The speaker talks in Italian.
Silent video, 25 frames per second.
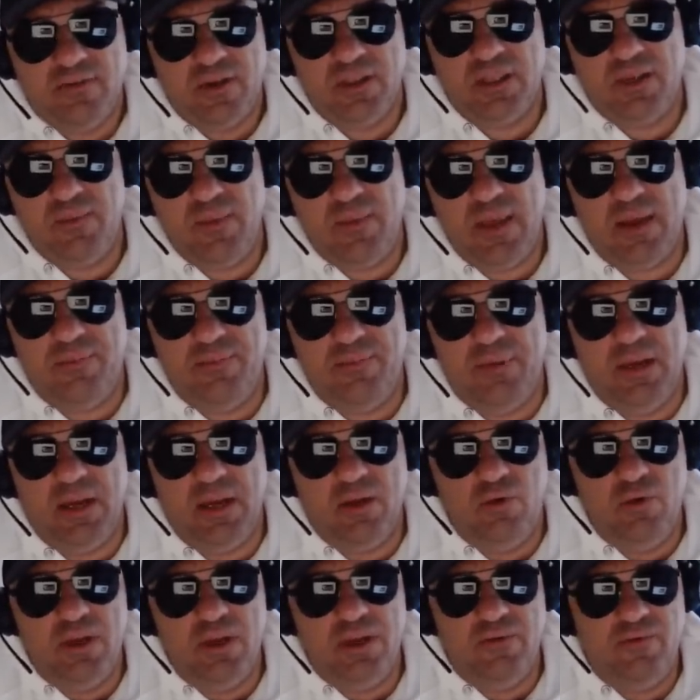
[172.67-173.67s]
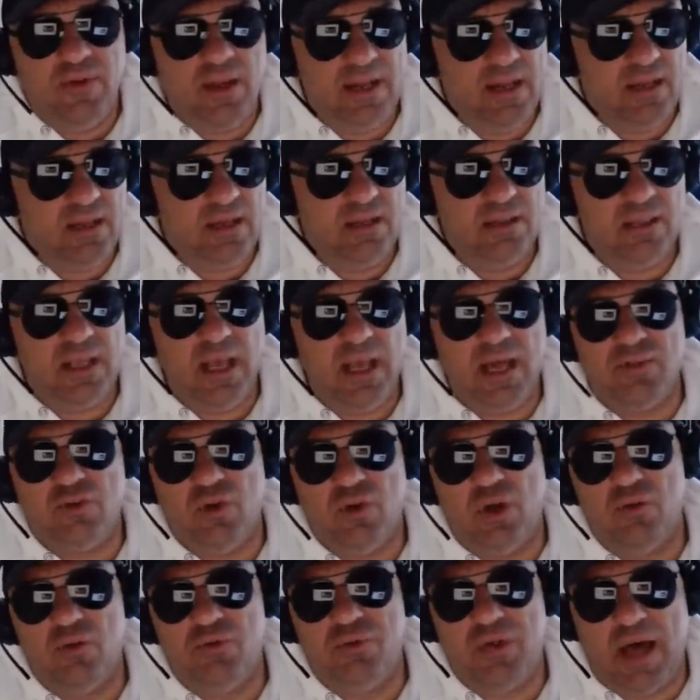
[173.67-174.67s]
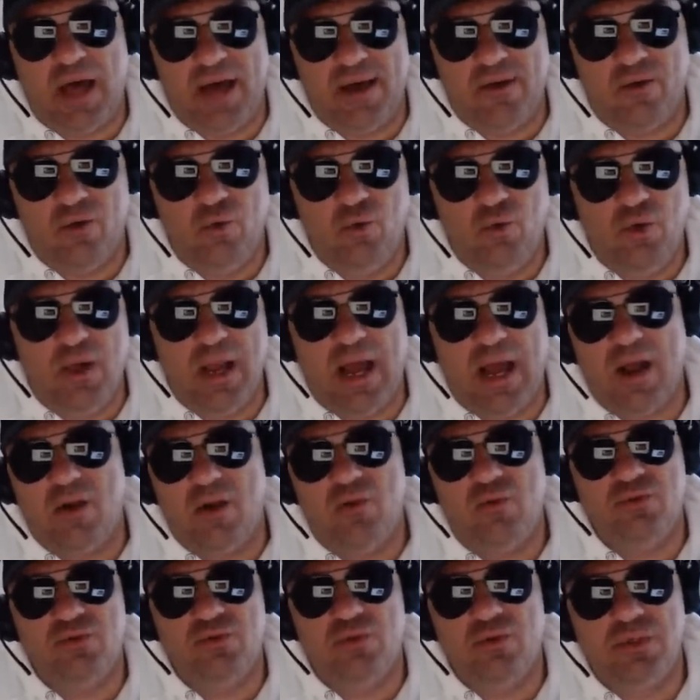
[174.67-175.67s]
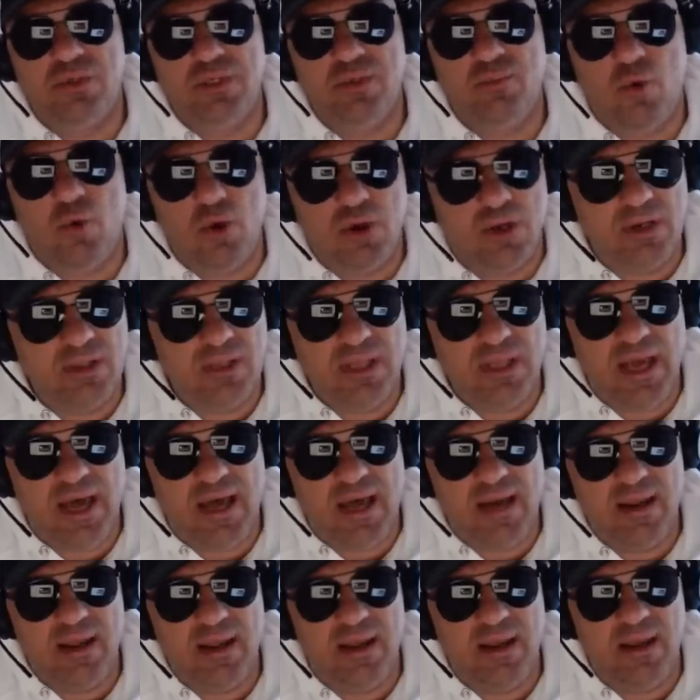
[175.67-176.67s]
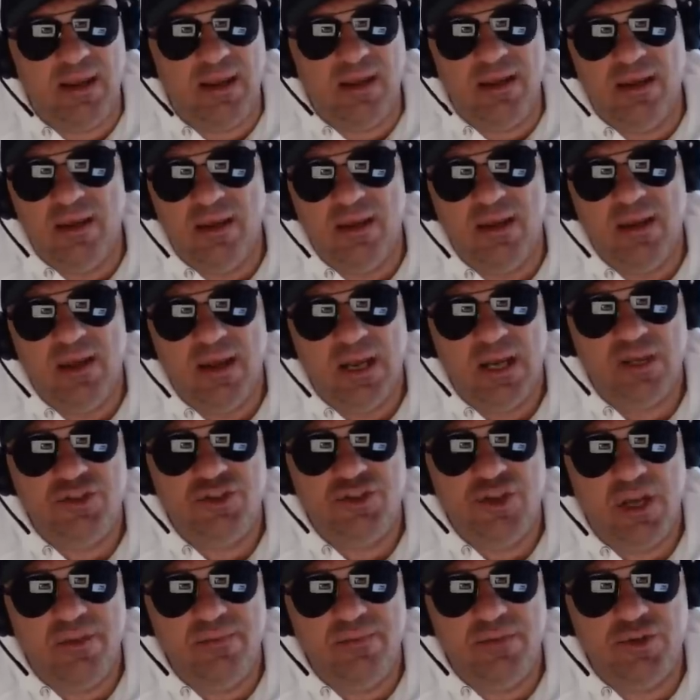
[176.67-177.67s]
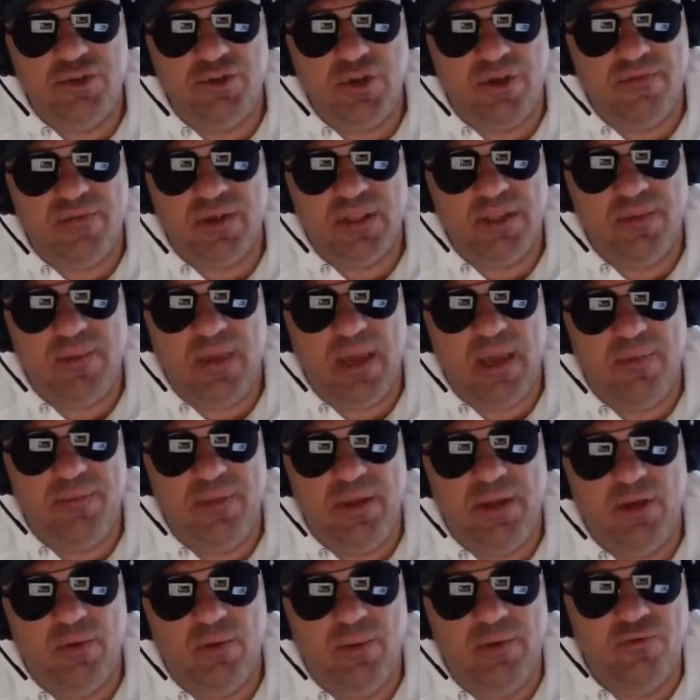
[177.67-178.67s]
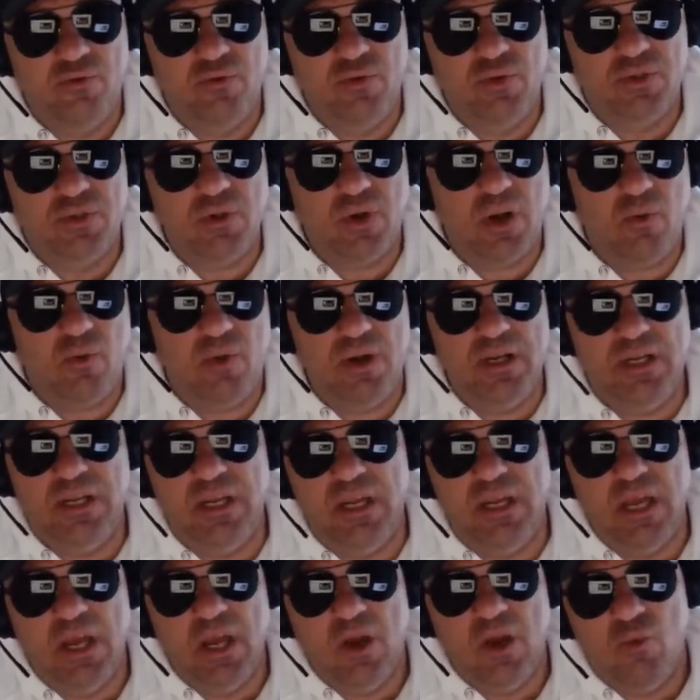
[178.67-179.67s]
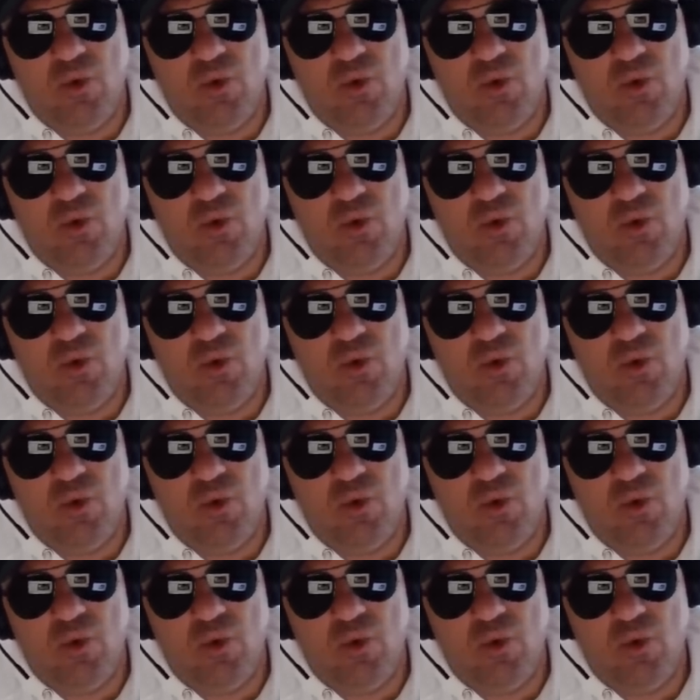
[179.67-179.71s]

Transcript: fatemi capire, qui viene criticato Lautaro, Lukaku, non si può criticare a Shelby, cioè fatemi capire come funziona, quali,